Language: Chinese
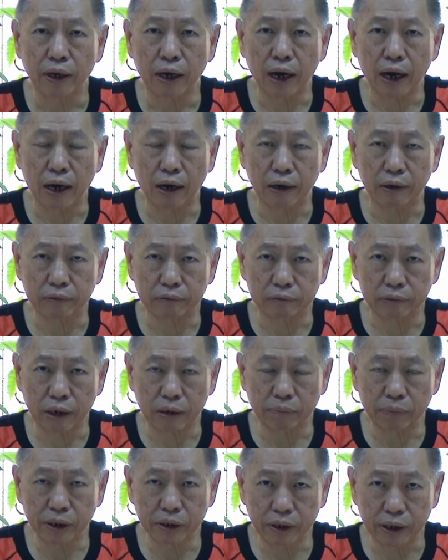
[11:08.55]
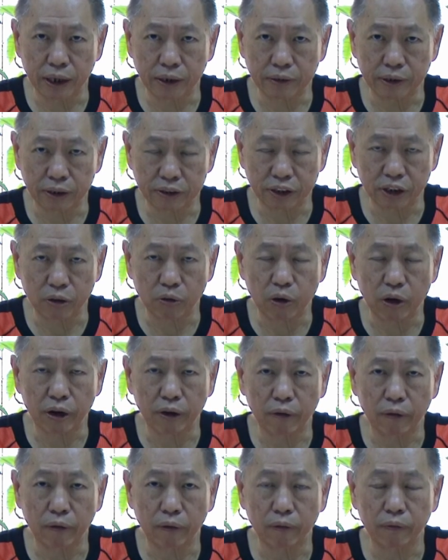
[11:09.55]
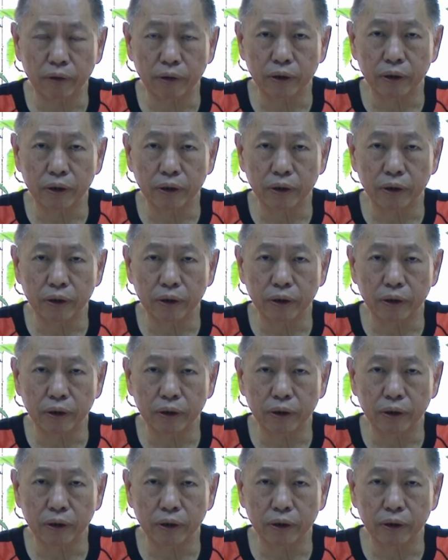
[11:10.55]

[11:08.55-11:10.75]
啊，有人要行体制外的路，